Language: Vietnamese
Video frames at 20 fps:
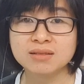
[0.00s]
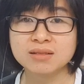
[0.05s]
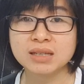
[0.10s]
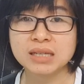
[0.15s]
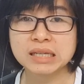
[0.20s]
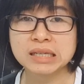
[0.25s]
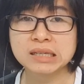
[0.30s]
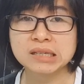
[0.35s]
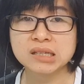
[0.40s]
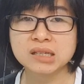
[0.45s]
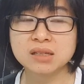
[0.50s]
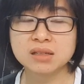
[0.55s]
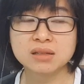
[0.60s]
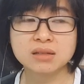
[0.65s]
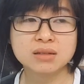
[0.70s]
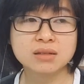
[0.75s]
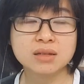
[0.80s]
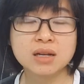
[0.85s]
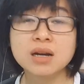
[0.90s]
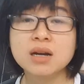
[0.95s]
Thì
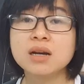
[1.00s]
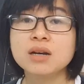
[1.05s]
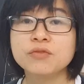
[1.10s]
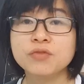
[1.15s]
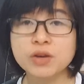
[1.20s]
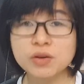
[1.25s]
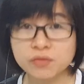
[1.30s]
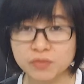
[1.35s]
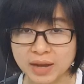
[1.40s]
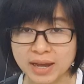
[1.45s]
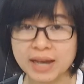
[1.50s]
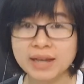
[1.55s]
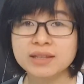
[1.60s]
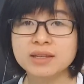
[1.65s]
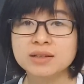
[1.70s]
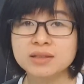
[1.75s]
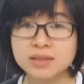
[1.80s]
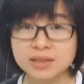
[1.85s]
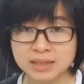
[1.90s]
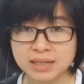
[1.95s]
nó hơi vất vả
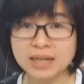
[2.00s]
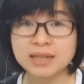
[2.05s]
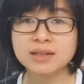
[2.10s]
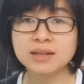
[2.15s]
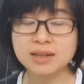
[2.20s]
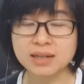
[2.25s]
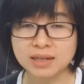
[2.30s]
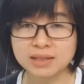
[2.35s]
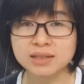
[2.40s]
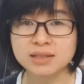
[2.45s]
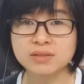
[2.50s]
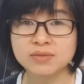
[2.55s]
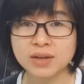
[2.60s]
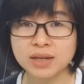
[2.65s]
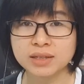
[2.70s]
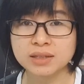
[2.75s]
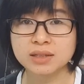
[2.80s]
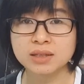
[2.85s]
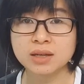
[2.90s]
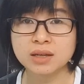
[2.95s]
cho người khách, nó là như
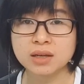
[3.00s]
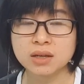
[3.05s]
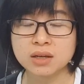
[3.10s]
vậy.